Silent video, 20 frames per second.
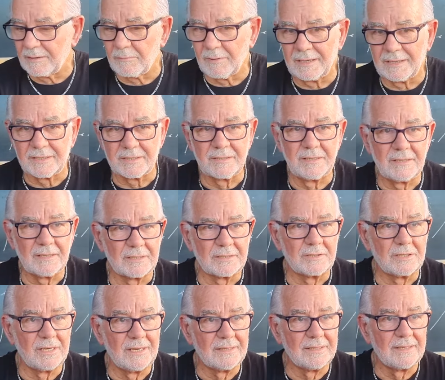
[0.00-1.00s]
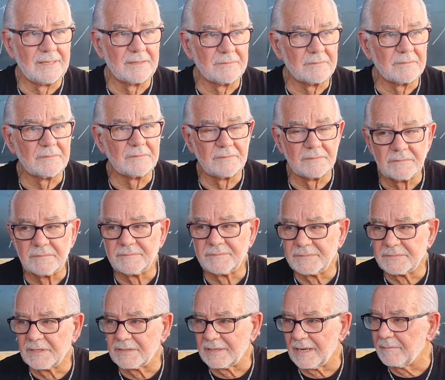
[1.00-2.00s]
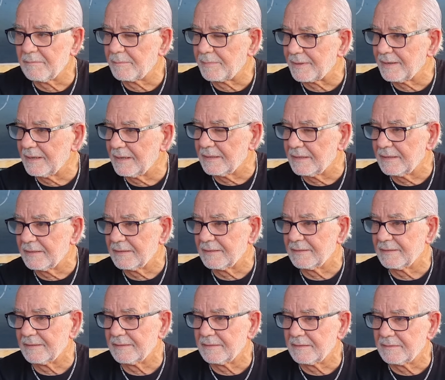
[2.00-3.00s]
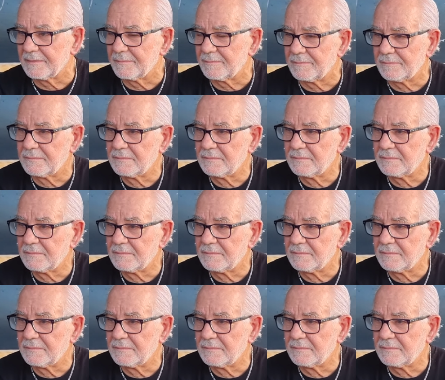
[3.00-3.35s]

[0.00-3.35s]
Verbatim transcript: al quale si accede sempre eh,